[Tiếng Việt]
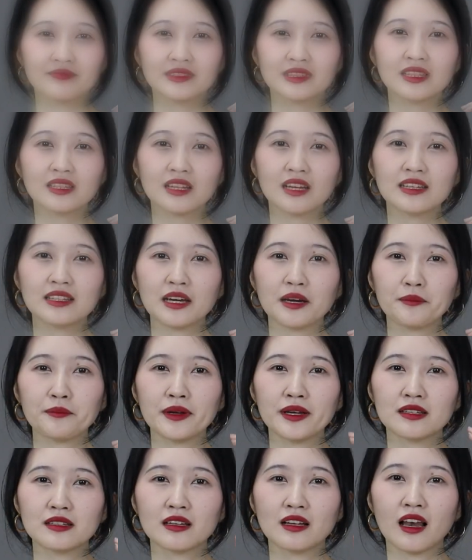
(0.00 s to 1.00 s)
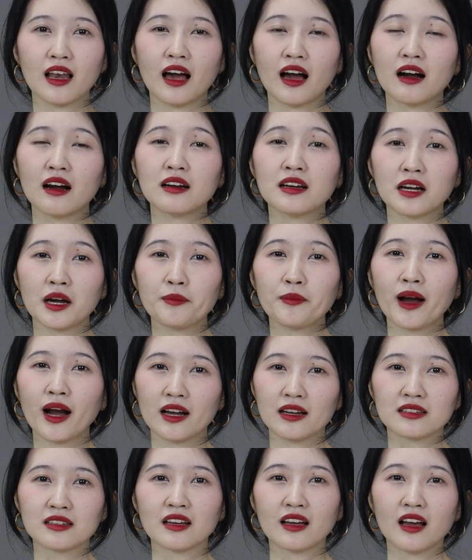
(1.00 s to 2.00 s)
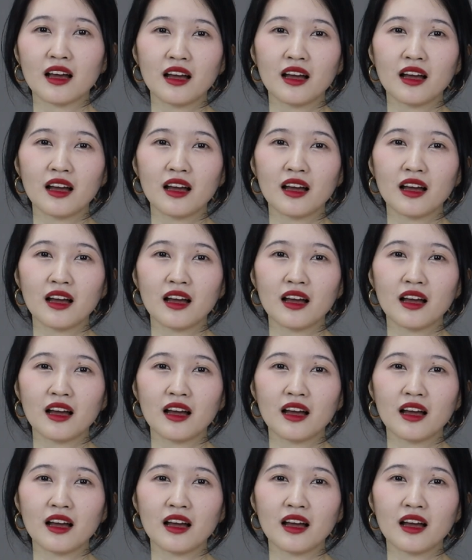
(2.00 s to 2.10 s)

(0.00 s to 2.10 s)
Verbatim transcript: Trước đây răng mình là hơi khắc khảnh